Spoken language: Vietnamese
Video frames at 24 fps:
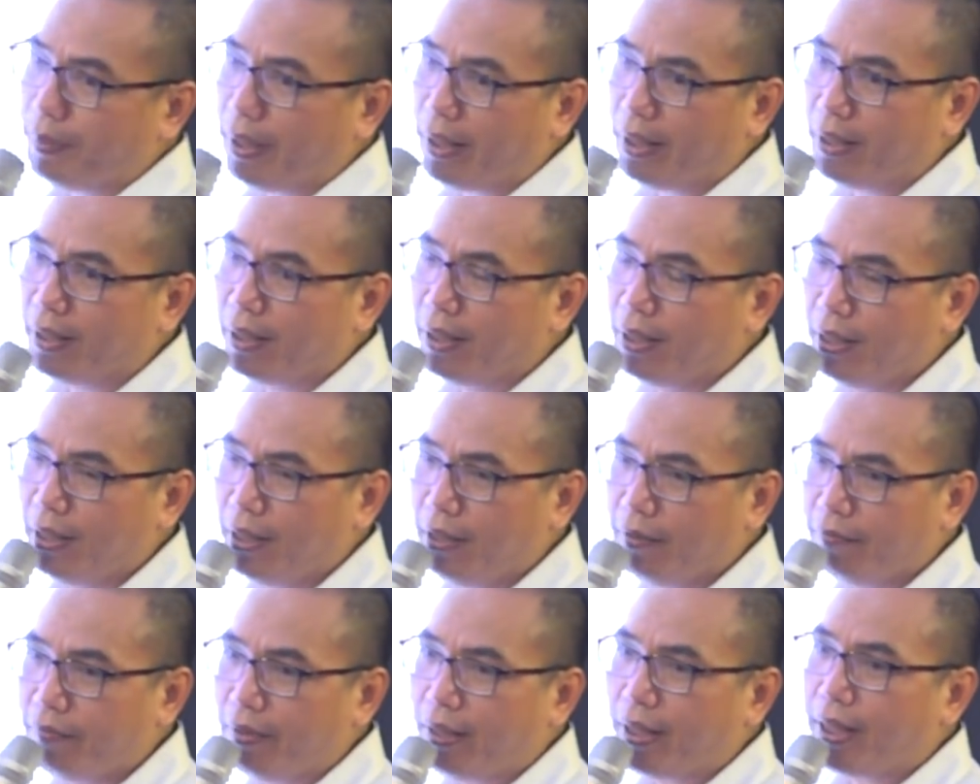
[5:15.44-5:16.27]
mình.
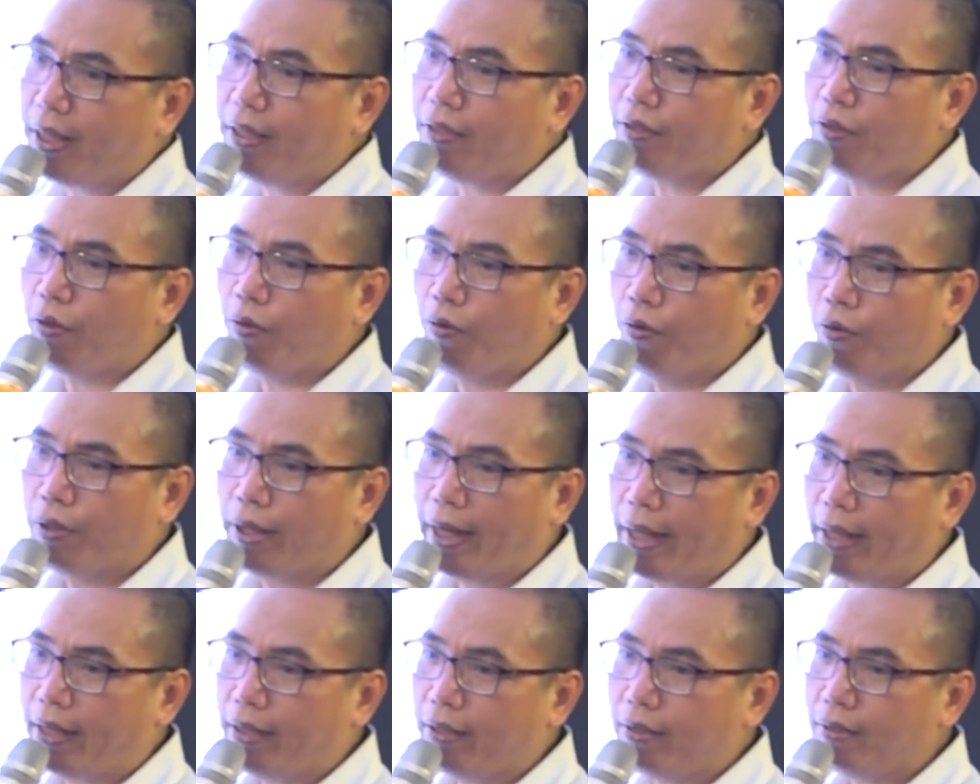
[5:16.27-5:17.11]
Vậy cái tổ
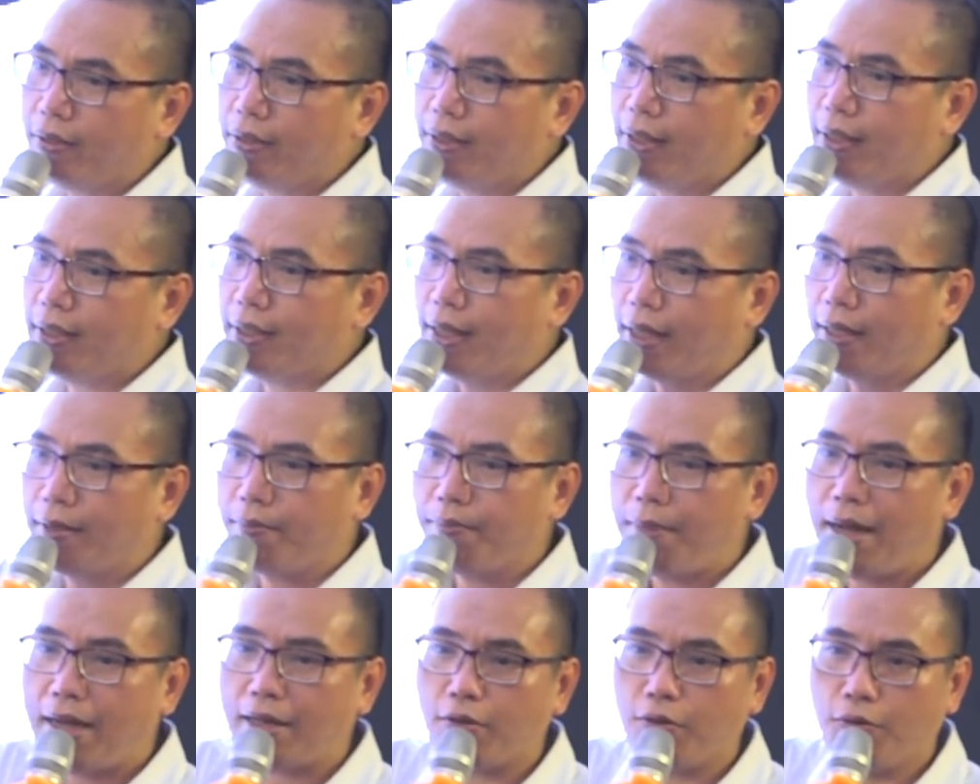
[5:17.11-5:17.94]
này nó chia
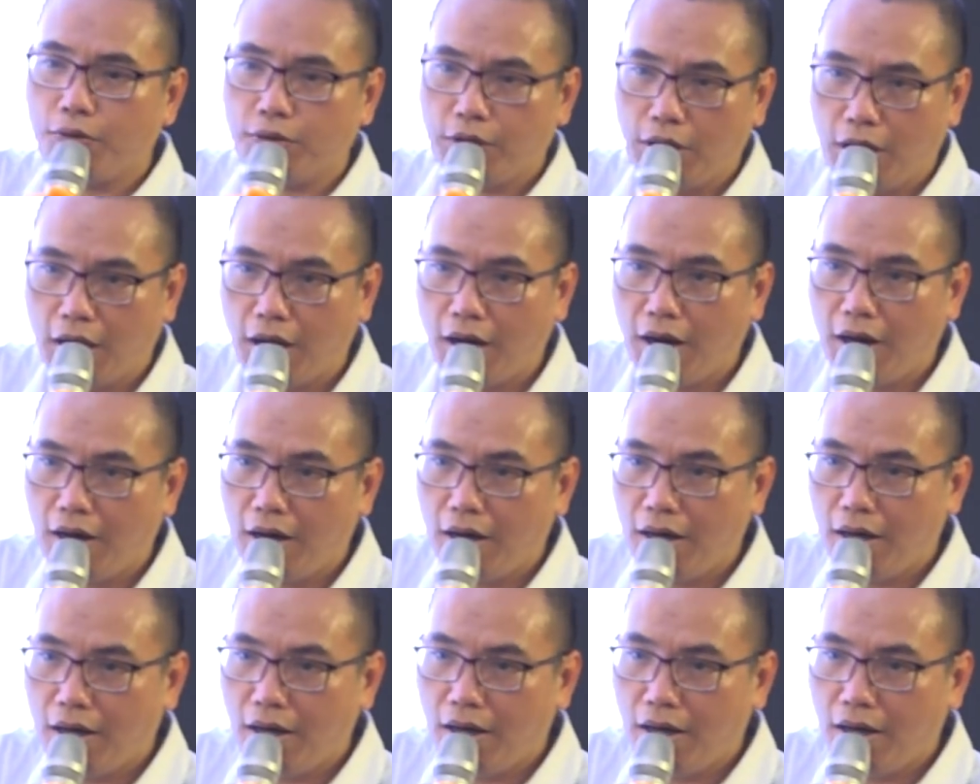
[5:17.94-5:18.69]
thành 3 tổ nhỏ.